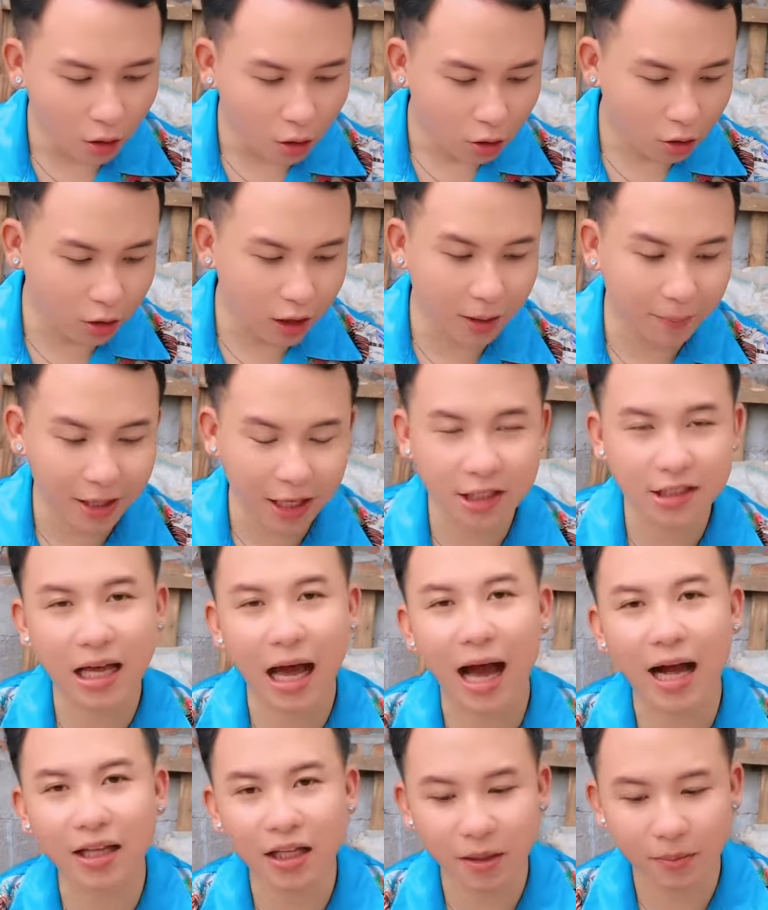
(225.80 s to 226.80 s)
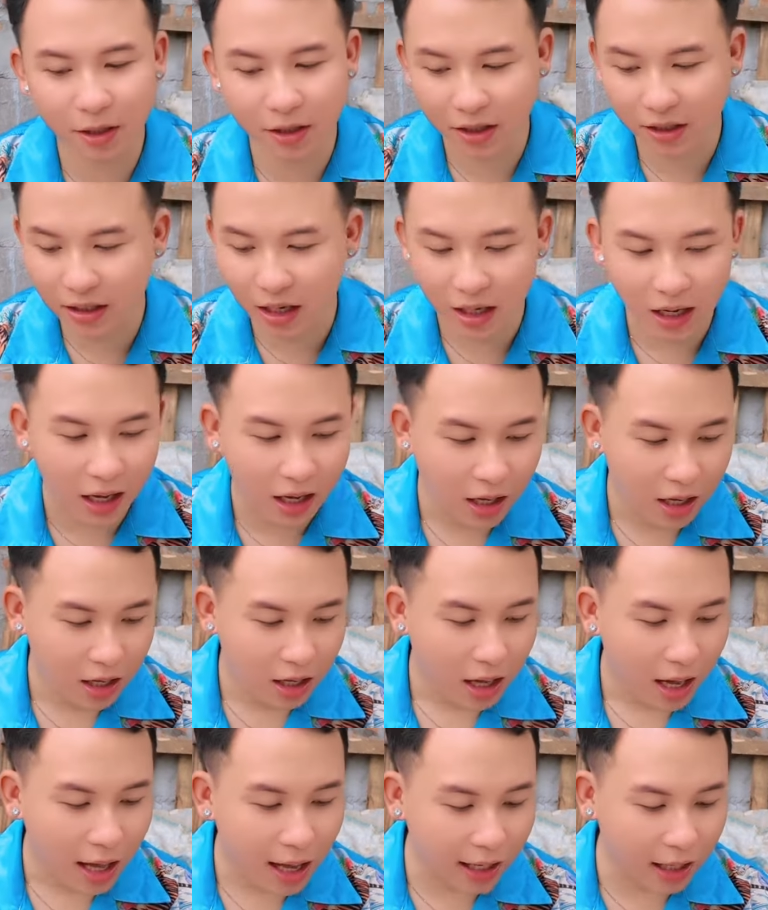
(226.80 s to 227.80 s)
còn để mà đánh giá thì mình thấy rằng là
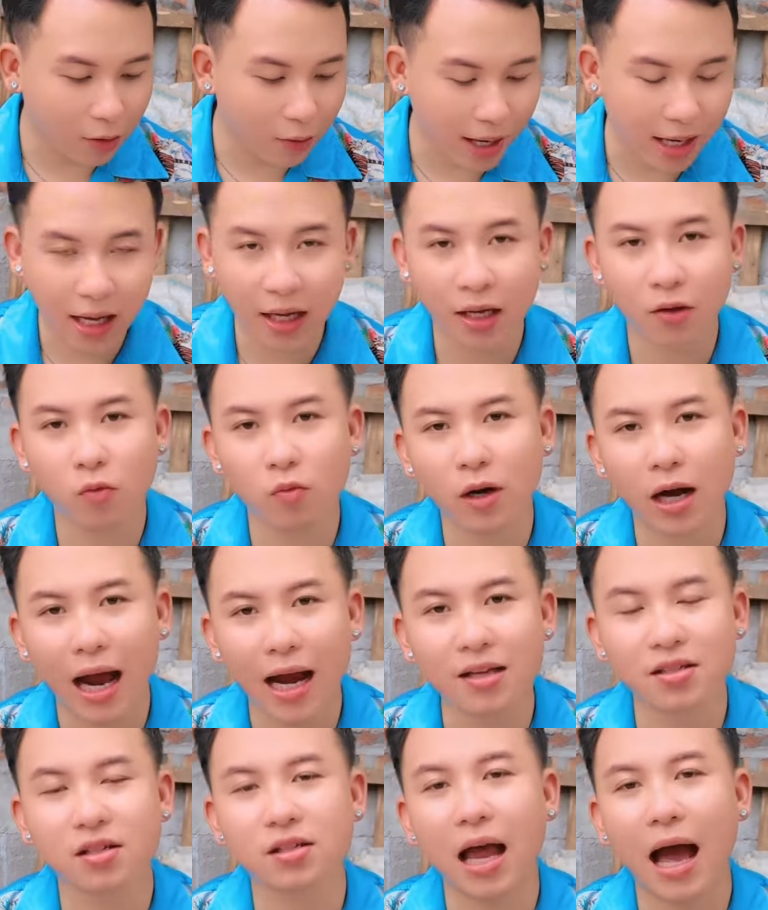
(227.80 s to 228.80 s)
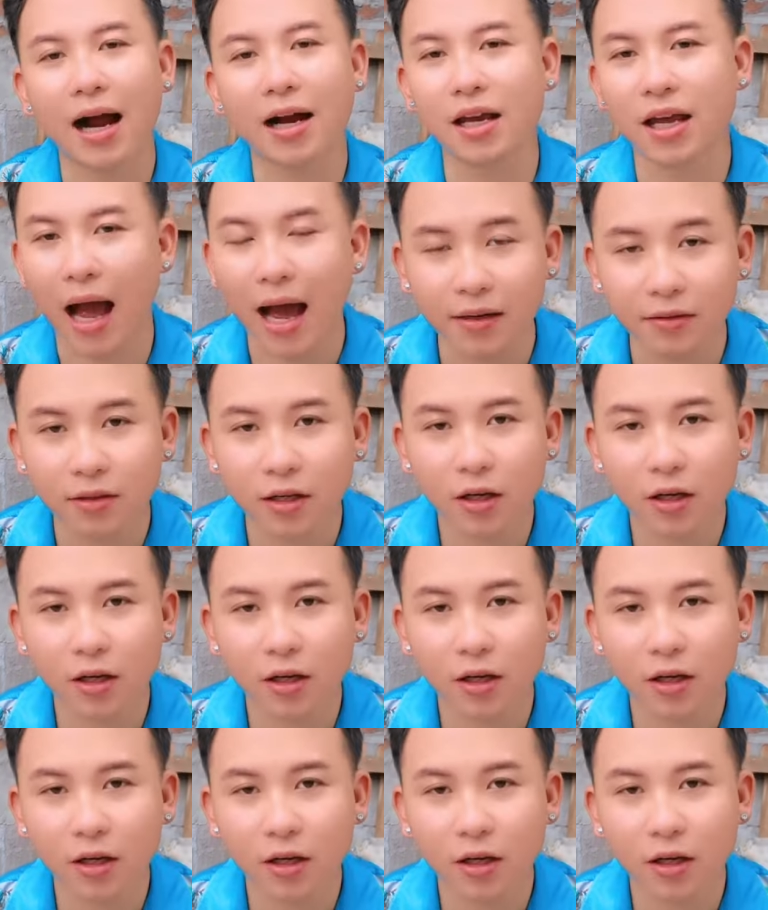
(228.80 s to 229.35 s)
hai cái loại này cũng khá là xứng đáng để ăn